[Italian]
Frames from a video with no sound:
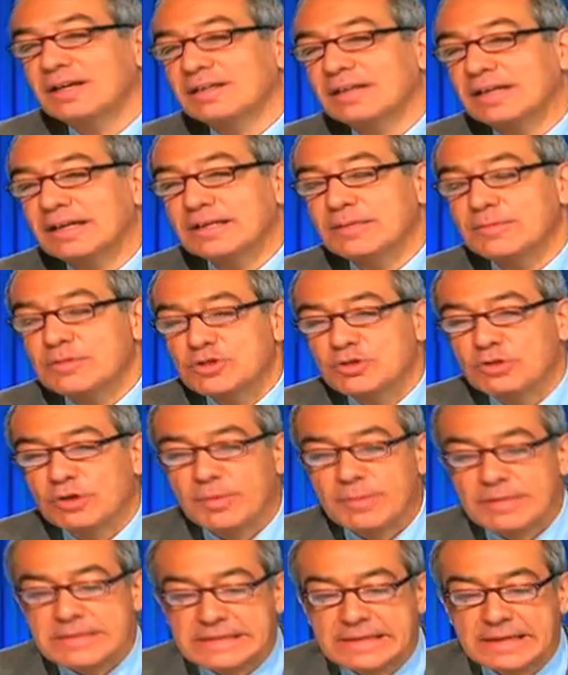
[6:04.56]
delle
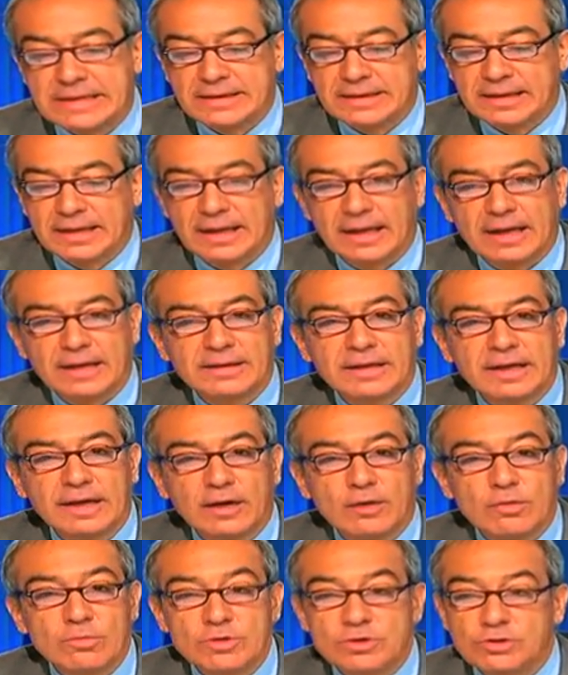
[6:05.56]
dimissioni del Presidente della,
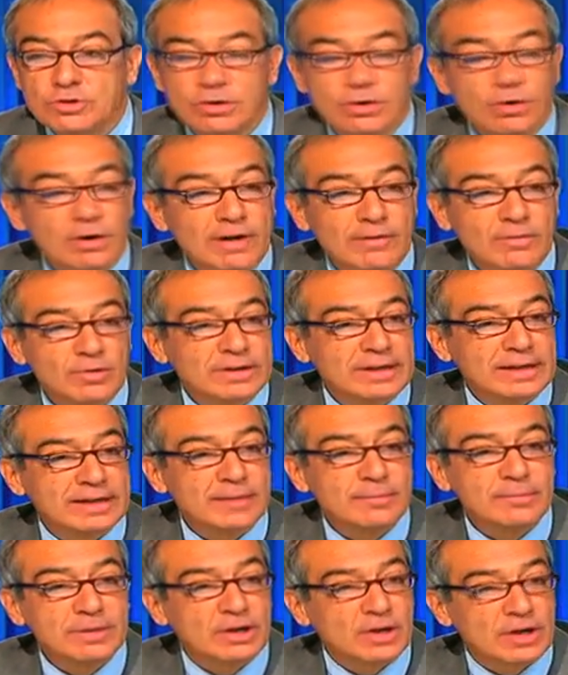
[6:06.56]
della Commissione, non l'ha
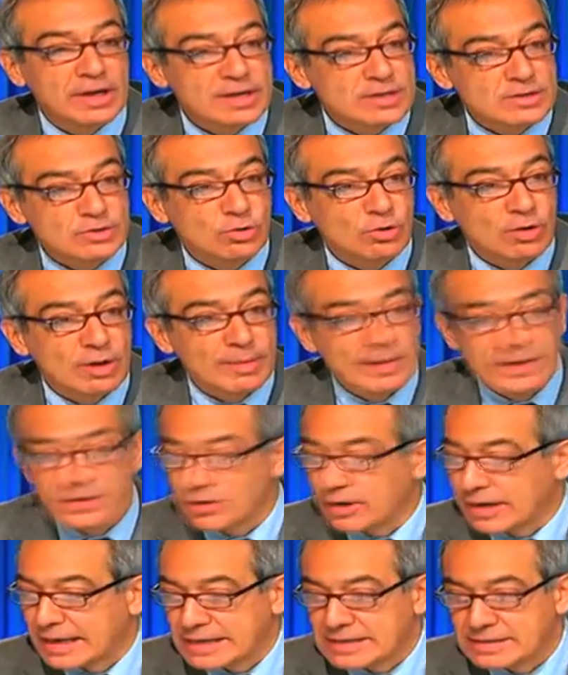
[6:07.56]
votata mica solo la
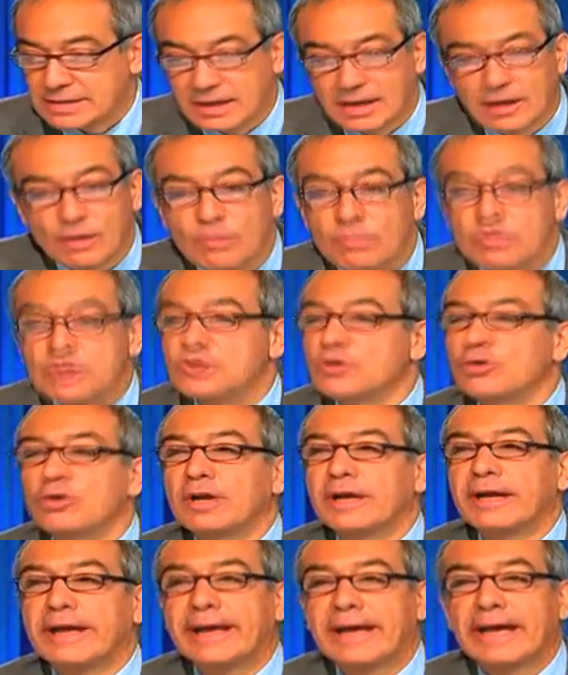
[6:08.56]
maggioranza, la
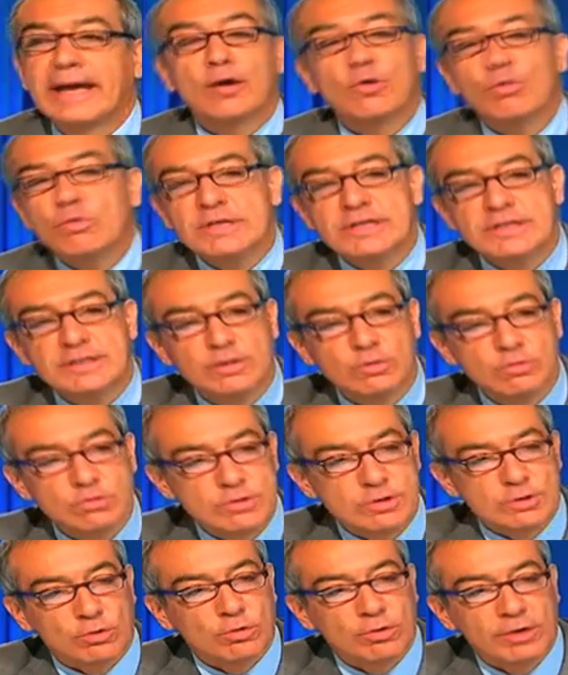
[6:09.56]
Commissione è
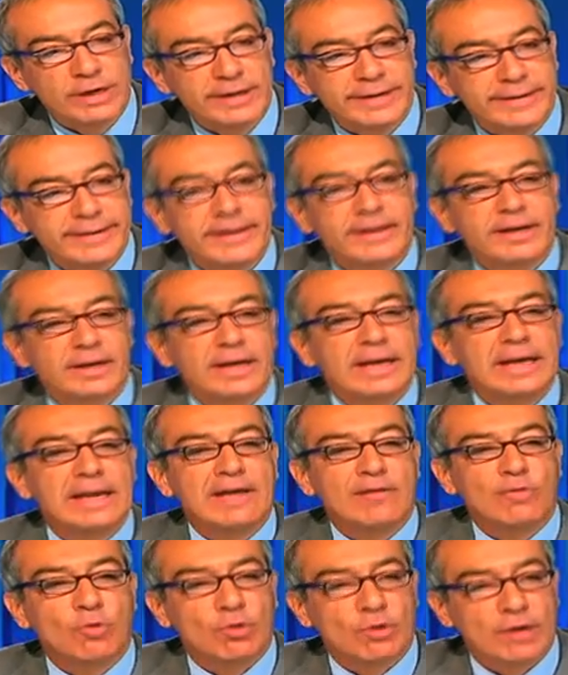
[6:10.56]
un'istituzione e, e,
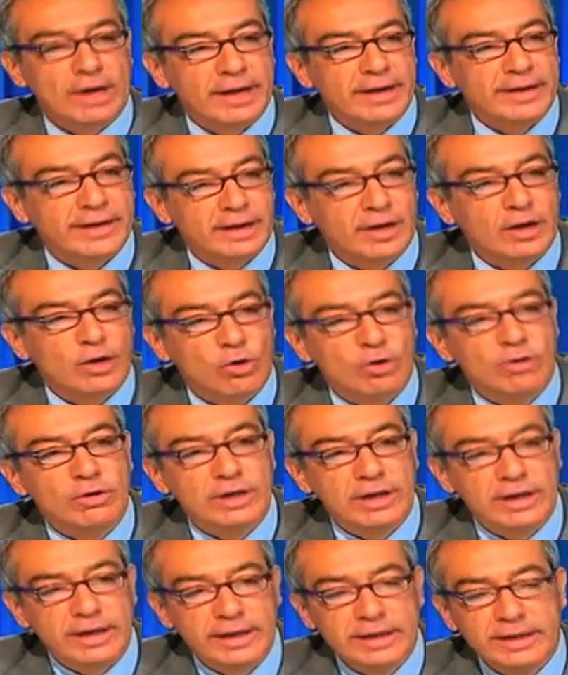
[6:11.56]
lavora eh,
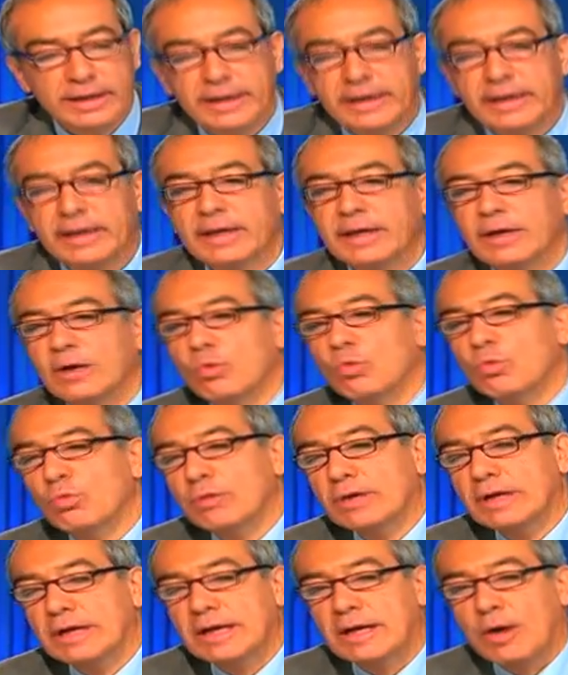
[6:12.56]
con eh,
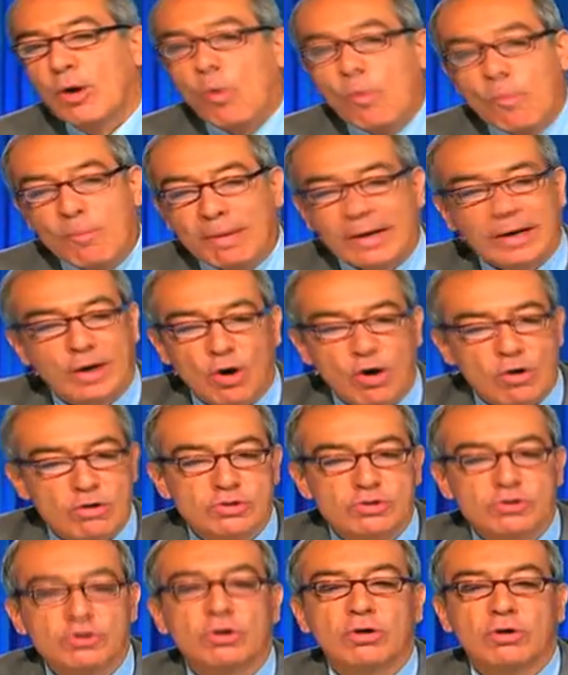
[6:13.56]
un, un,
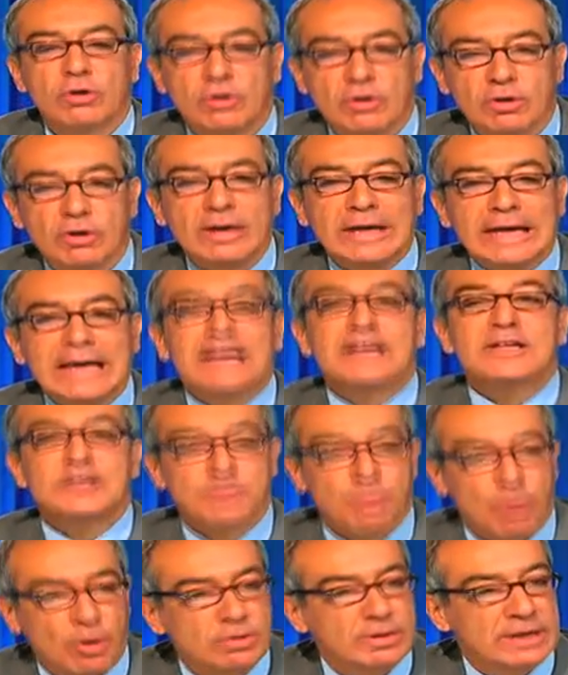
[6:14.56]
percorso eh, che
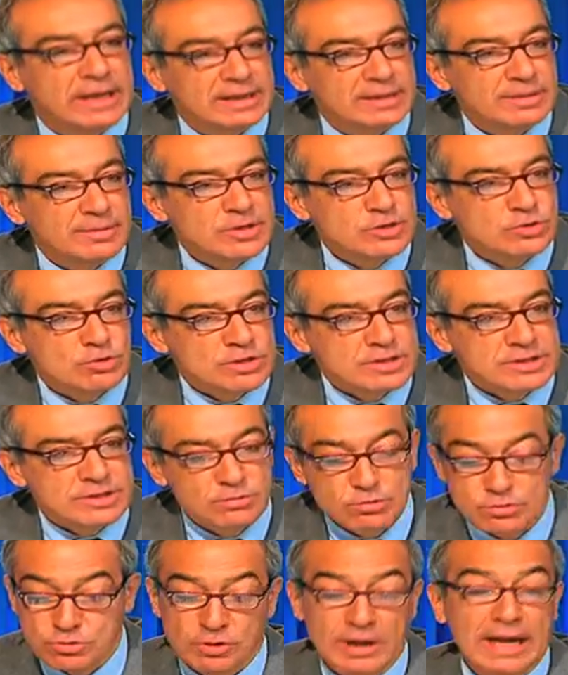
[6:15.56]
risponde alla dimensione
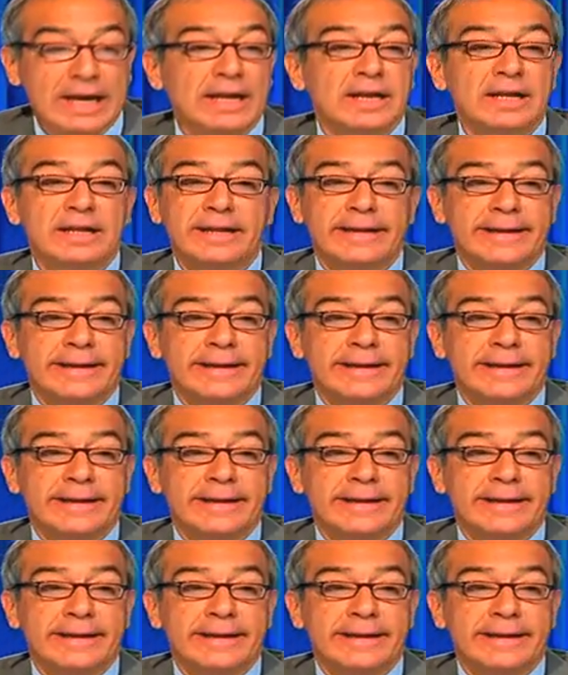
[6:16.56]
istituzionale.